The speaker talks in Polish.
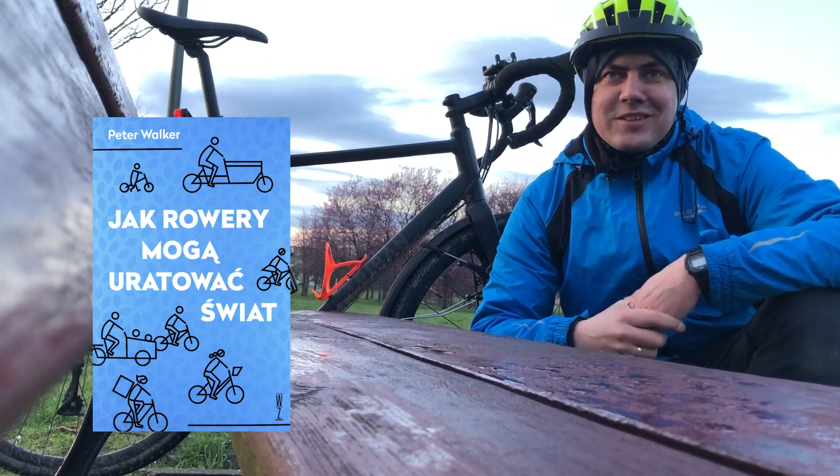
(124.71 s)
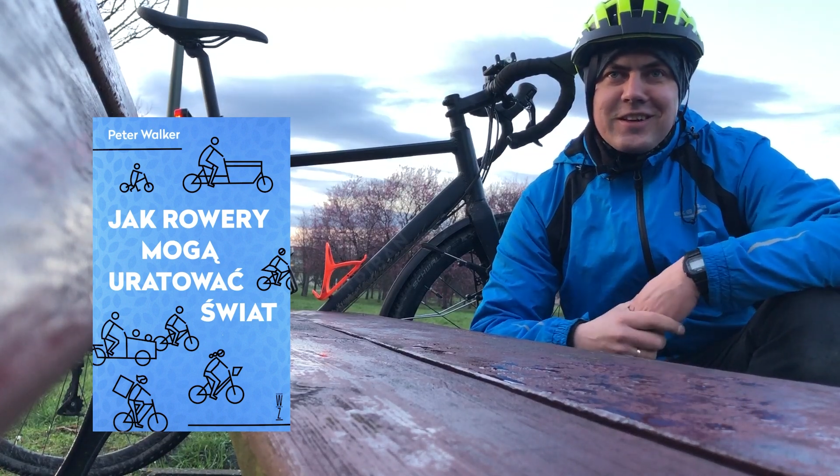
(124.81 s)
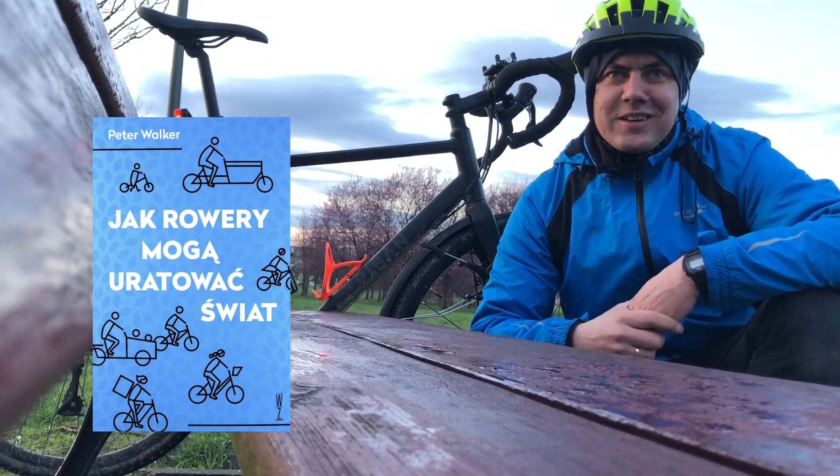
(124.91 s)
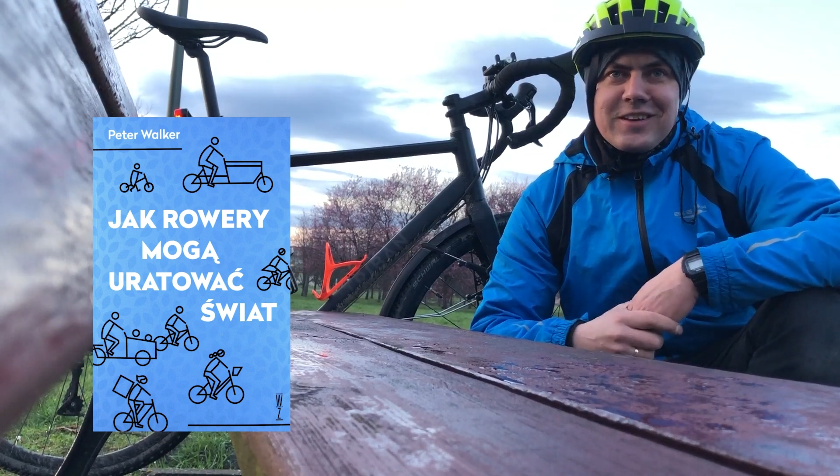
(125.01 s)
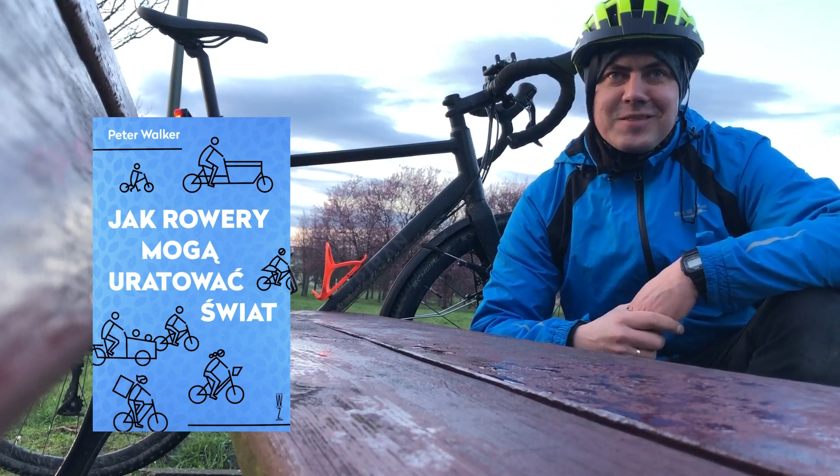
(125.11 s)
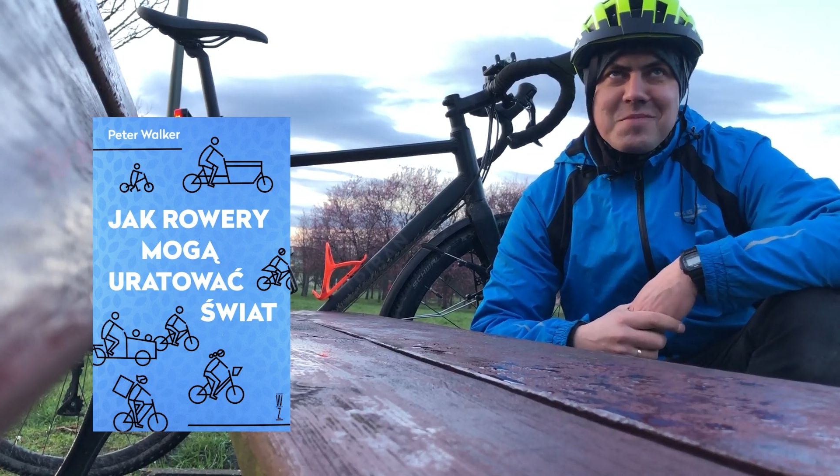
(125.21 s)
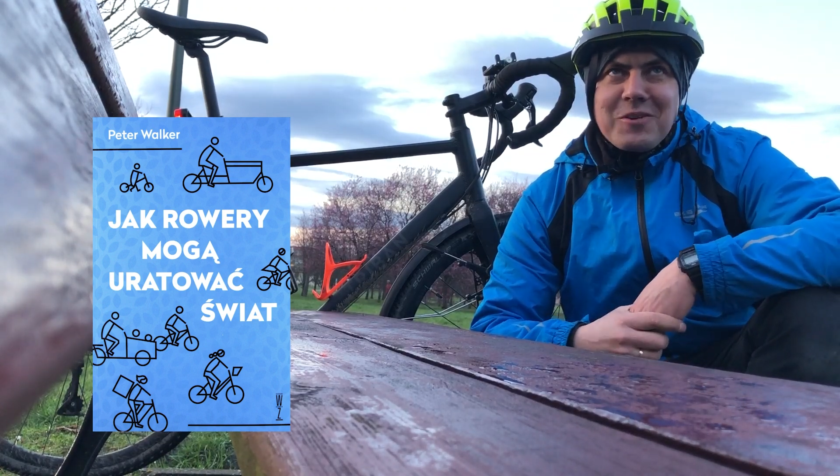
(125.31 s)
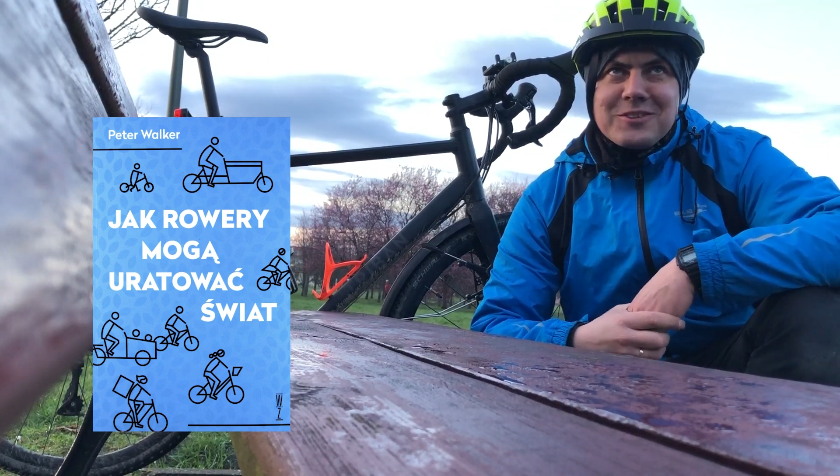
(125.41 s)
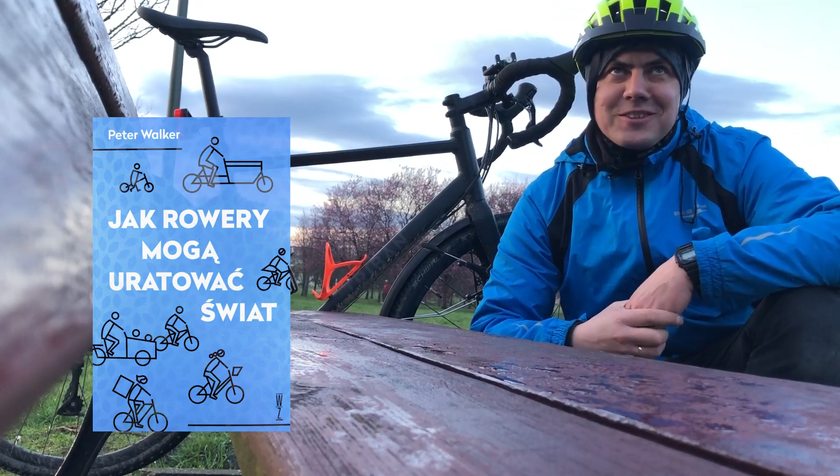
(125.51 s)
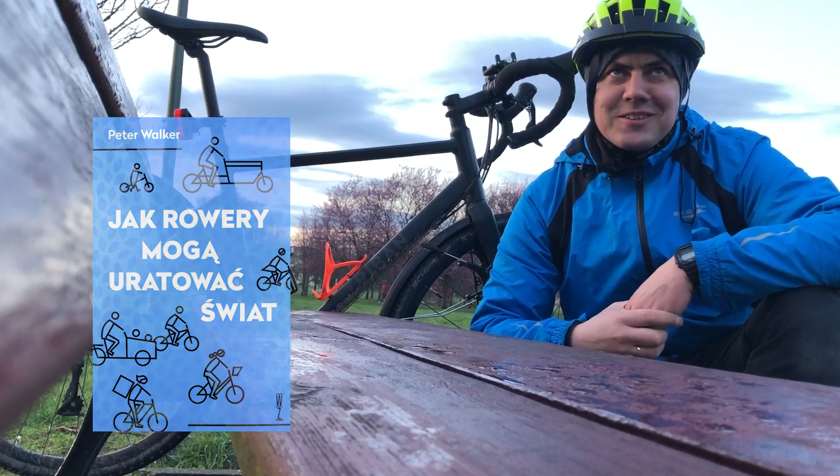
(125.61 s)
taki
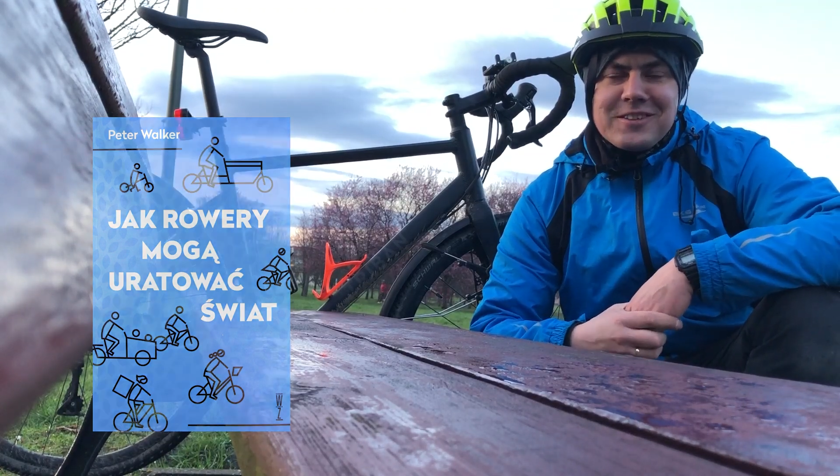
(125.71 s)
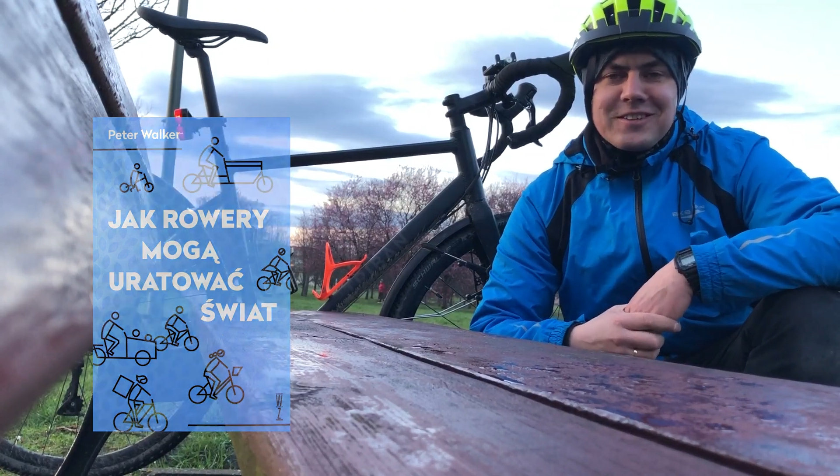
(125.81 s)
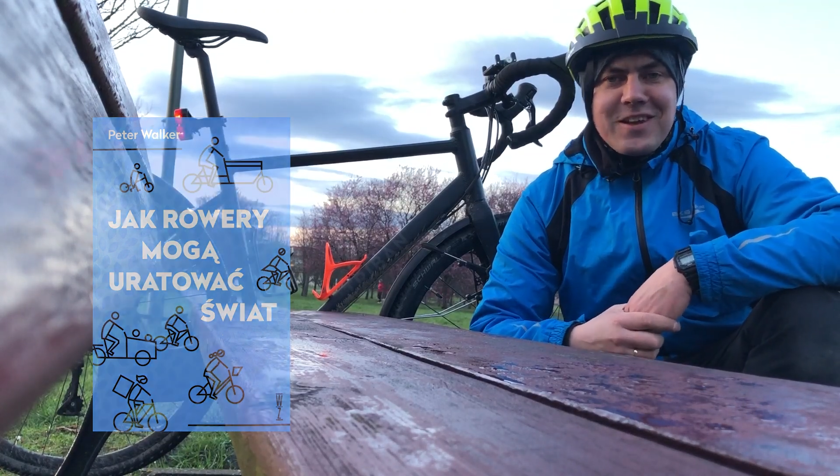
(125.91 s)
mocny,